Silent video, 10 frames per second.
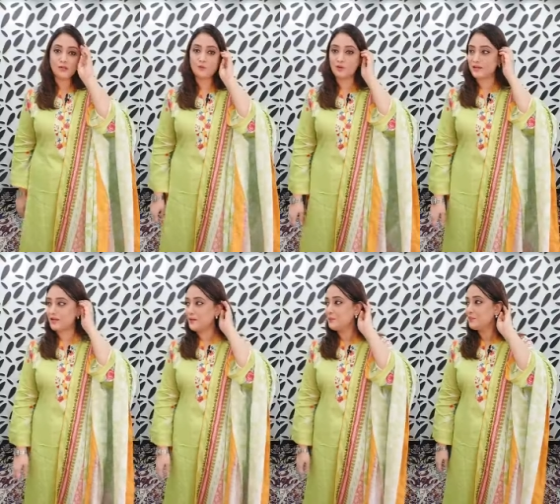খারাপ করেন
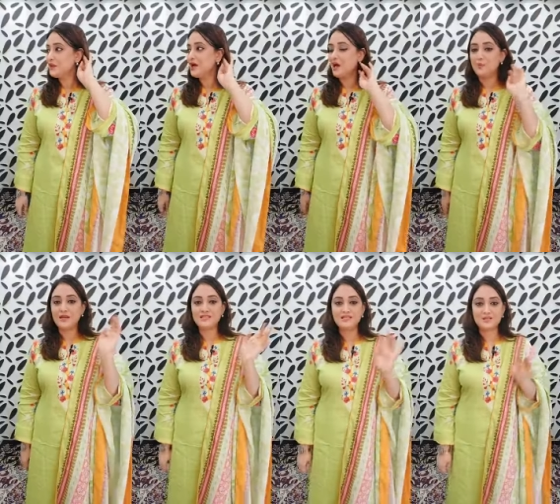না আমি
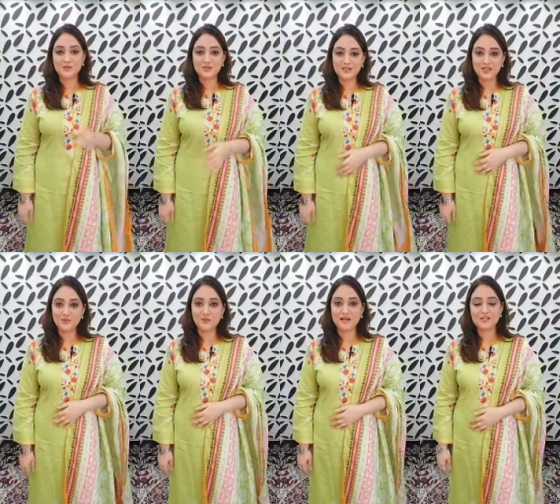আস্তে আস্তে করে দেখিয়ে
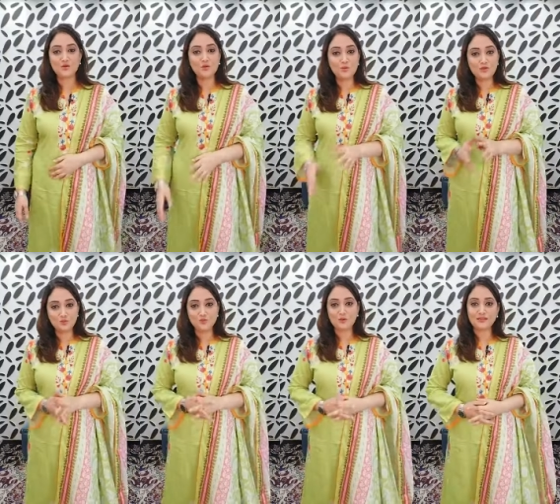দেবো আজকে খুবই
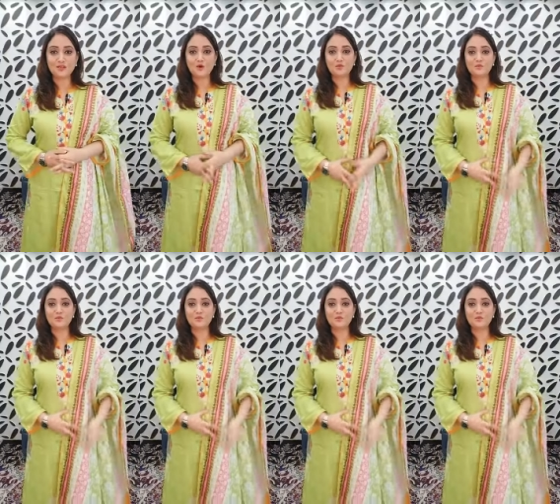সুন্দর একটা লন